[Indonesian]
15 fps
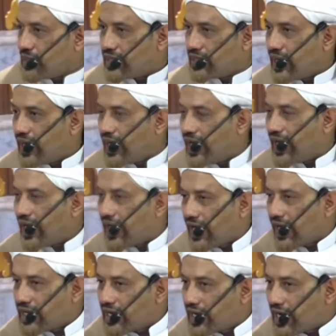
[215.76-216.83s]
padahal
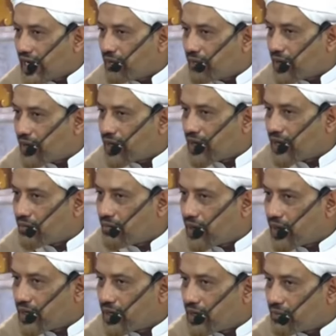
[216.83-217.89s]
ada
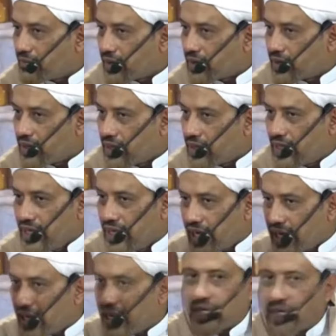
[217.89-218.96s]
amalan-amalan yang
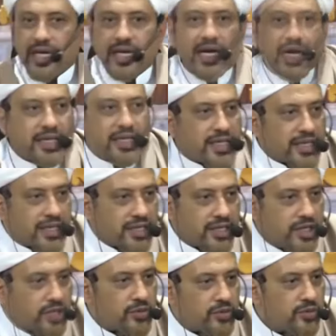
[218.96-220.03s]
bernilai dengan harta
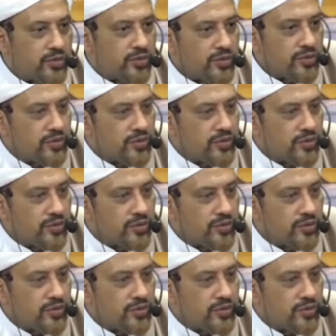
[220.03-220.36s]
tadi itu